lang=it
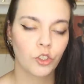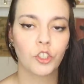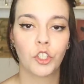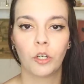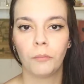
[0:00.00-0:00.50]

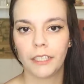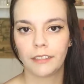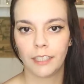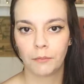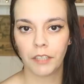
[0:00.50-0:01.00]
sotto i
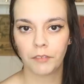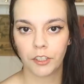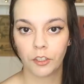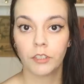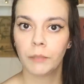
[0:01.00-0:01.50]
commenti dei miei
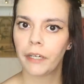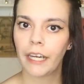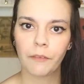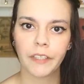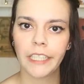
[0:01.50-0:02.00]
video, di
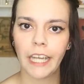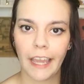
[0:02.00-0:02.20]
parlarvi di